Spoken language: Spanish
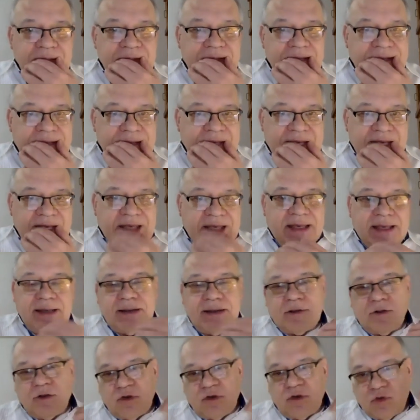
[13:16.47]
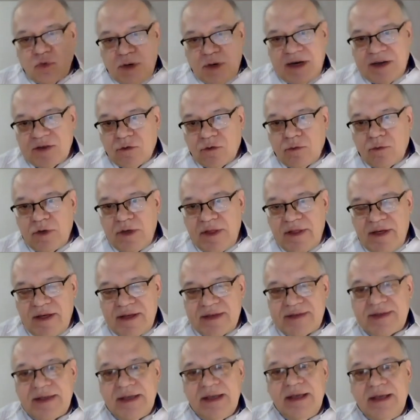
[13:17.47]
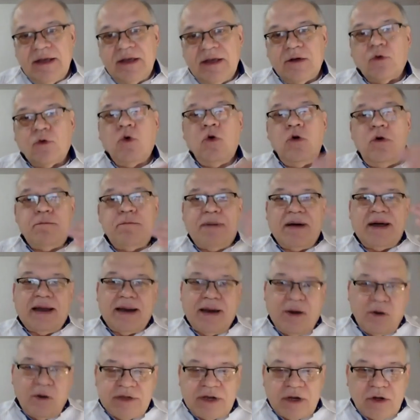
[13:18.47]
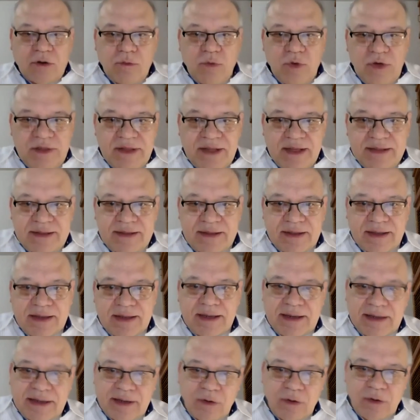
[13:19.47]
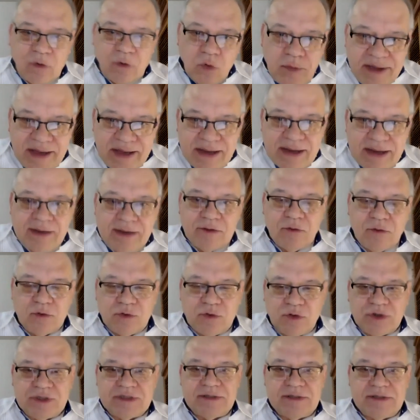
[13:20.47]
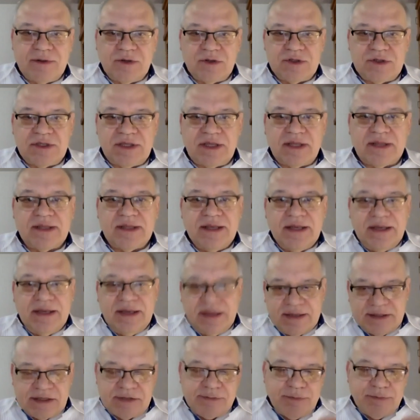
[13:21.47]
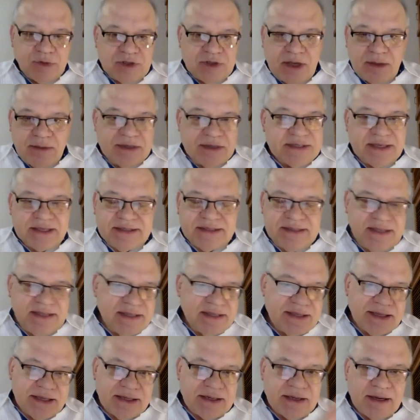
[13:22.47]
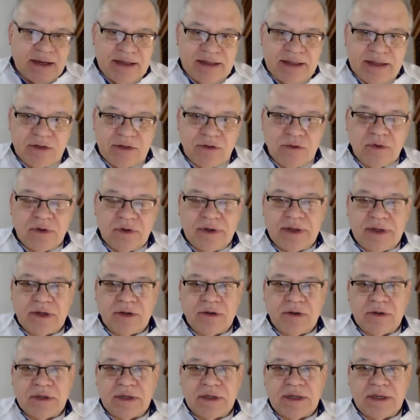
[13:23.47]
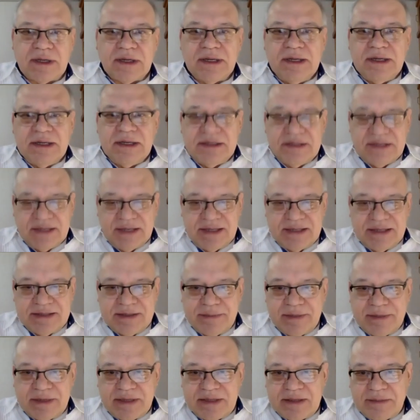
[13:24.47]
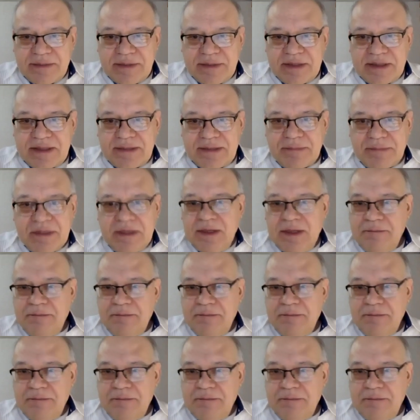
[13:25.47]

eh, y entonces una de las comunidades culpa a la otra comunidad de que, que no hubiera reductores de velocidad es responsable de este accidente, que en realidad tuvo que ver con que el ciclista aparentemente